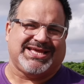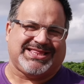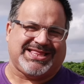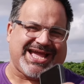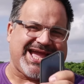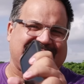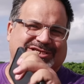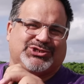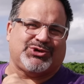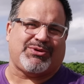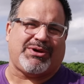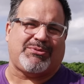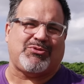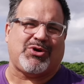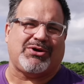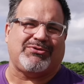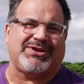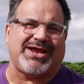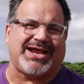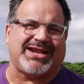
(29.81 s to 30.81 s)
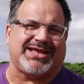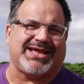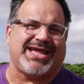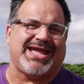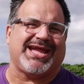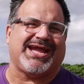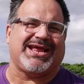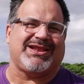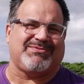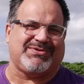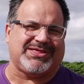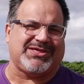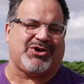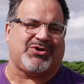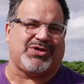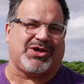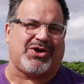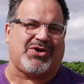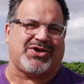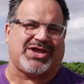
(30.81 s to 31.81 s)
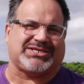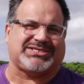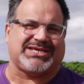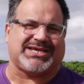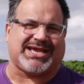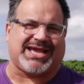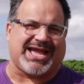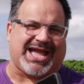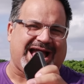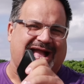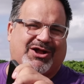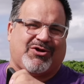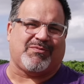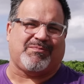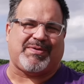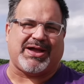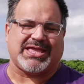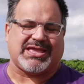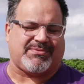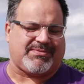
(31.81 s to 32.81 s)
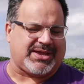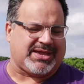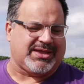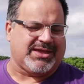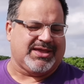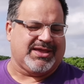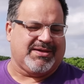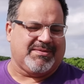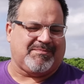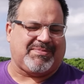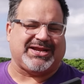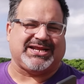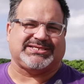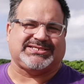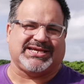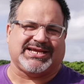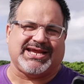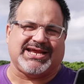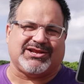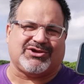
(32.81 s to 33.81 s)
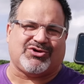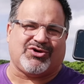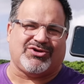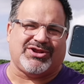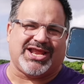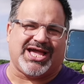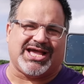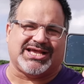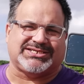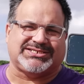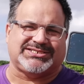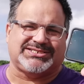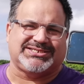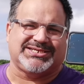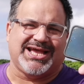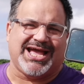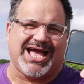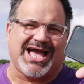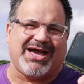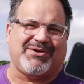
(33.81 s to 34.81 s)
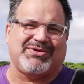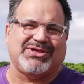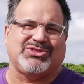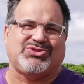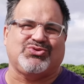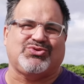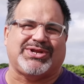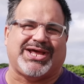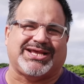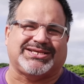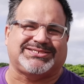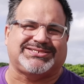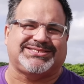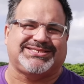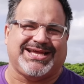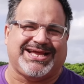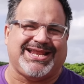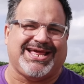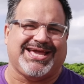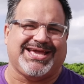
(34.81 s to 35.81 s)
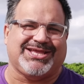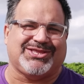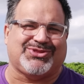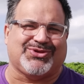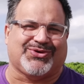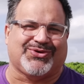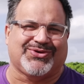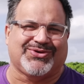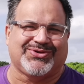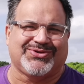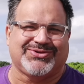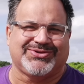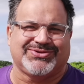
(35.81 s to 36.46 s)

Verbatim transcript: De eso vamos a hablar en el video de hoy, así que acompáñame para seguir con las aventuras de Leito.